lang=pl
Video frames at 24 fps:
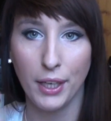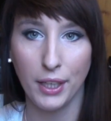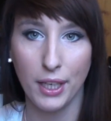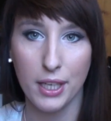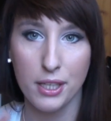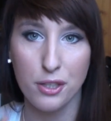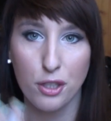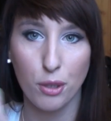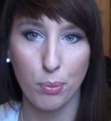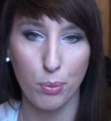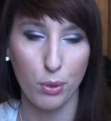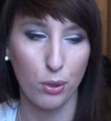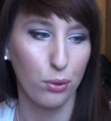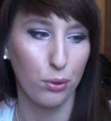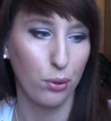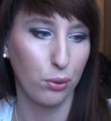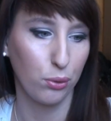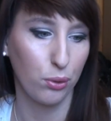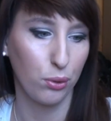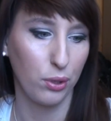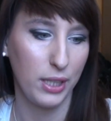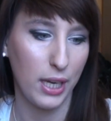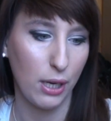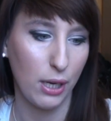Jest to
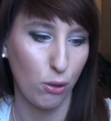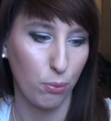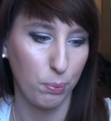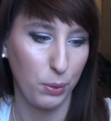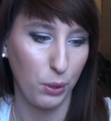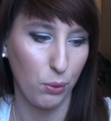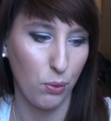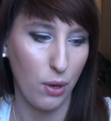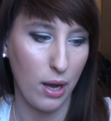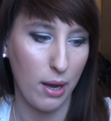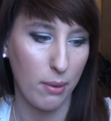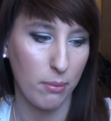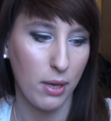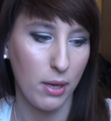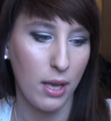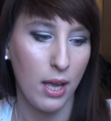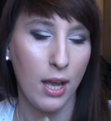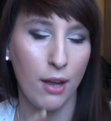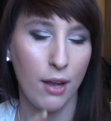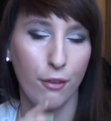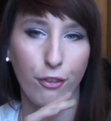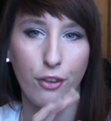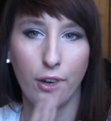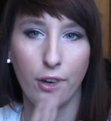produkt, który ja kupiłam
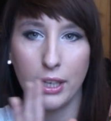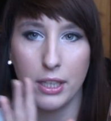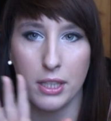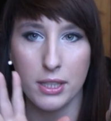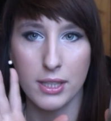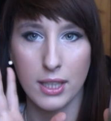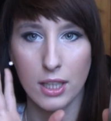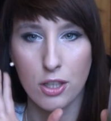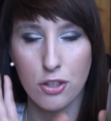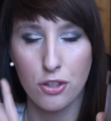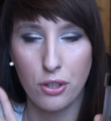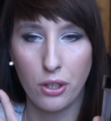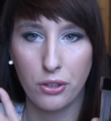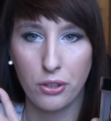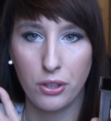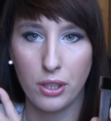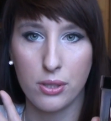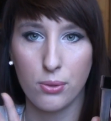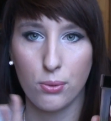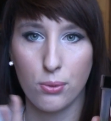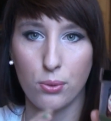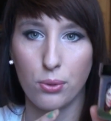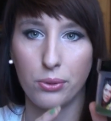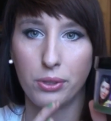w granicach
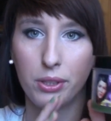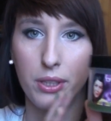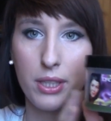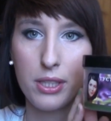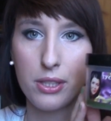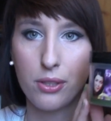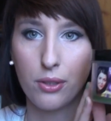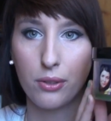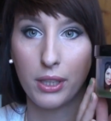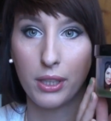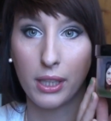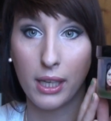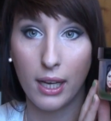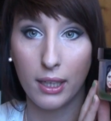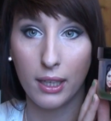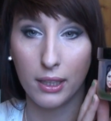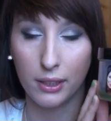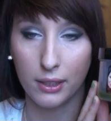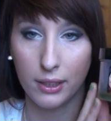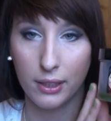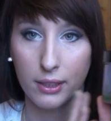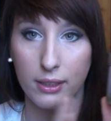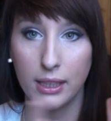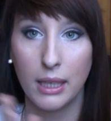40 zł na stronie
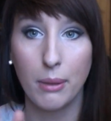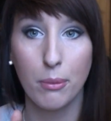Kaliny.